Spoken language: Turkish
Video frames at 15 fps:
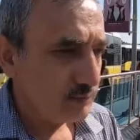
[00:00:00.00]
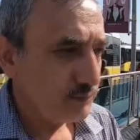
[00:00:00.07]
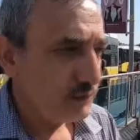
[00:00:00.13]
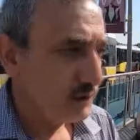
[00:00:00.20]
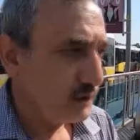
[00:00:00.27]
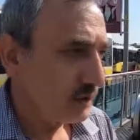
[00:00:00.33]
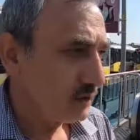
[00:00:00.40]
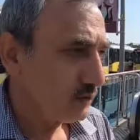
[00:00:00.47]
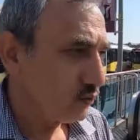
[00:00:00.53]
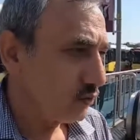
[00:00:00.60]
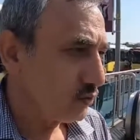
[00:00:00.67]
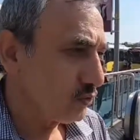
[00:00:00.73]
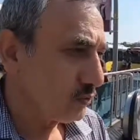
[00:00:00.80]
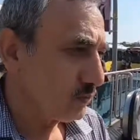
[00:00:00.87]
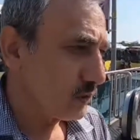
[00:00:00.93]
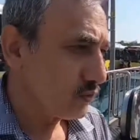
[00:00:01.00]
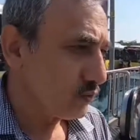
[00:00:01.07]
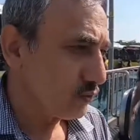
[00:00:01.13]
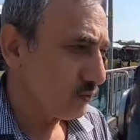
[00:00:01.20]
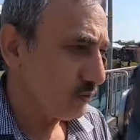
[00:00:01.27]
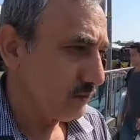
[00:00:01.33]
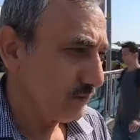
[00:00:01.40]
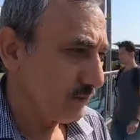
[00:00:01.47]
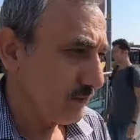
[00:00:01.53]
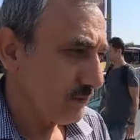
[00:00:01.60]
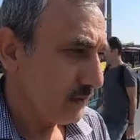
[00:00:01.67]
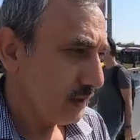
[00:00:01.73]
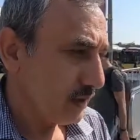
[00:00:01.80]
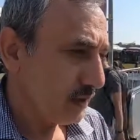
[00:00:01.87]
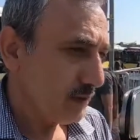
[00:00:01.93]
bizleri zor duruma sokuyor.
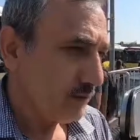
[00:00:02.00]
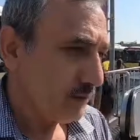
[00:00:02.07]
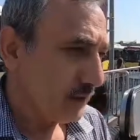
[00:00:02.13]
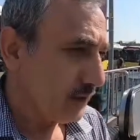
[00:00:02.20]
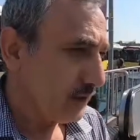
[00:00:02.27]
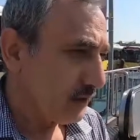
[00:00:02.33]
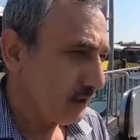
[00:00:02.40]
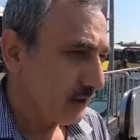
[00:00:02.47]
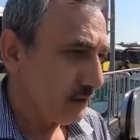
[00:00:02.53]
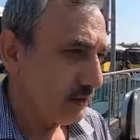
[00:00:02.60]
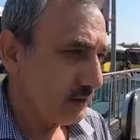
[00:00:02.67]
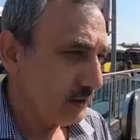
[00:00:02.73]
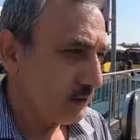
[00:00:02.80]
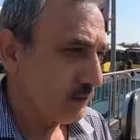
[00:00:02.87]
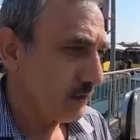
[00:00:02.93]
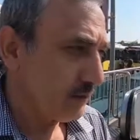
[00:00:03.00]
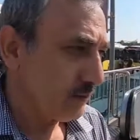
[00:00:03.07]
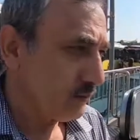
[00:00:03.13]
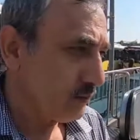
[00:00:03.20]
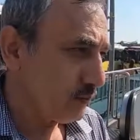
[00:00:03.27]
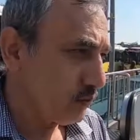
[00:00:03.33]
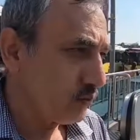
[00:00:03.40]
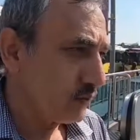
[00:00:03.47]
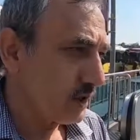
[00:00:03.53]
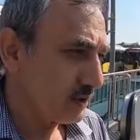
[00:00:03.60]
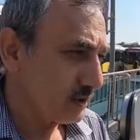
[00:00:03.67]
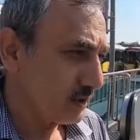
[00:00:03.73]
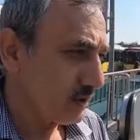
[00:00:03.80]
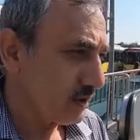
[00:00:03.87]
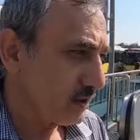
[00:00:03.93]
Belediyenin en de büyük
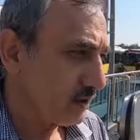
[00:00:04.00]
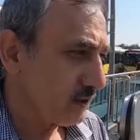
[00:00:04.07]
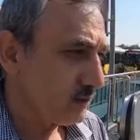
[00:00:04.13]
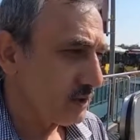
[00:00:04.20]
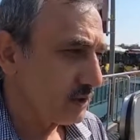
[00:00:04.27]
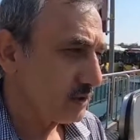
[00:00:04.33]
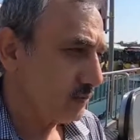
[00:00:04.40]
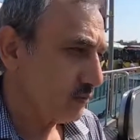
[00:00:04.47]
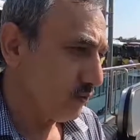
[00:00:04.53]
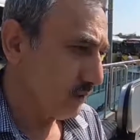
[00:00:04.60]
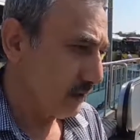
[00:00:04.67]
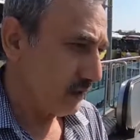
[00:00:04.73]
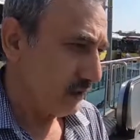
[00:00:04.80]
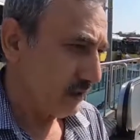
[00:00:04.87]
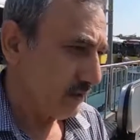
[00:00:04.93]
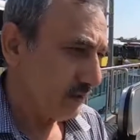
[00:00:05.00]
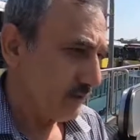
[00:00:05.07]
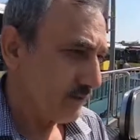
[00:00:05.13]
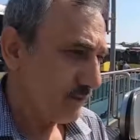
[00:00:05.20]
eksiklerinden birisi bunlar yani.